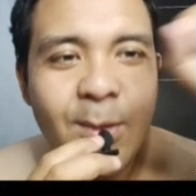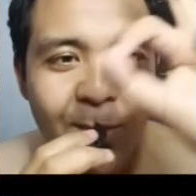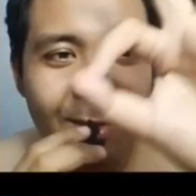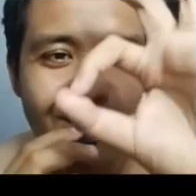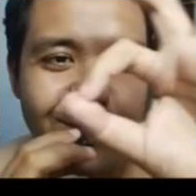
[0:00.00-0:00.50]

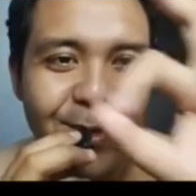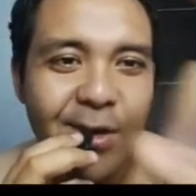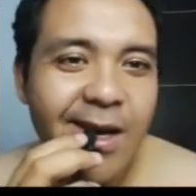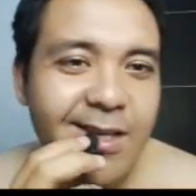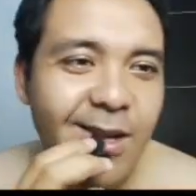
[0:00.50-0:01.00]
nol,
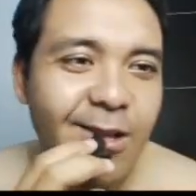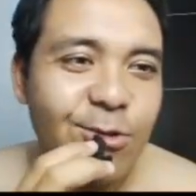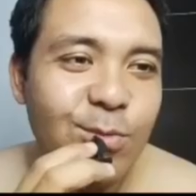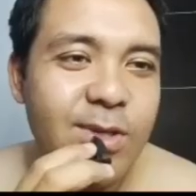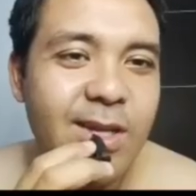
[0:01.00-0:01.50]
cok, karena
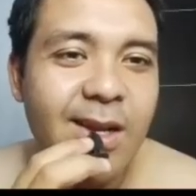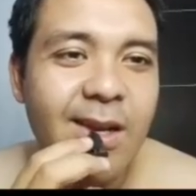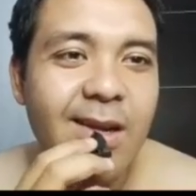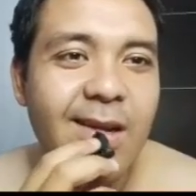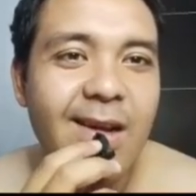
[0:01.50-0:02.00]

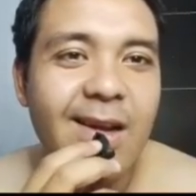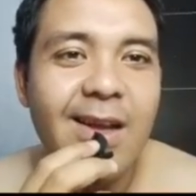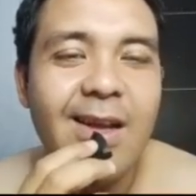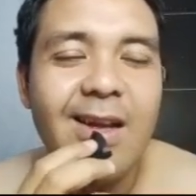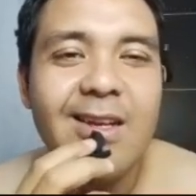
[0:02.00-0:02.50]
100%
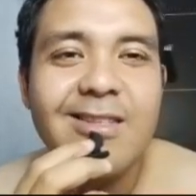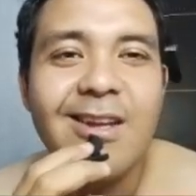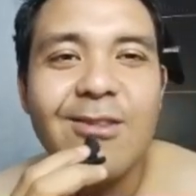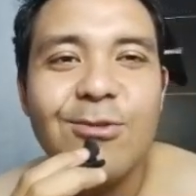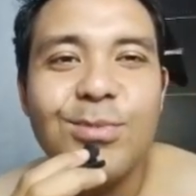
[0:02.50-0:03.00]

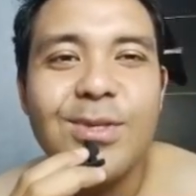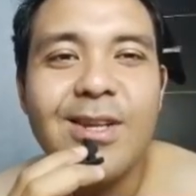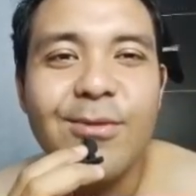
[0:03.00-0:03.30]
100%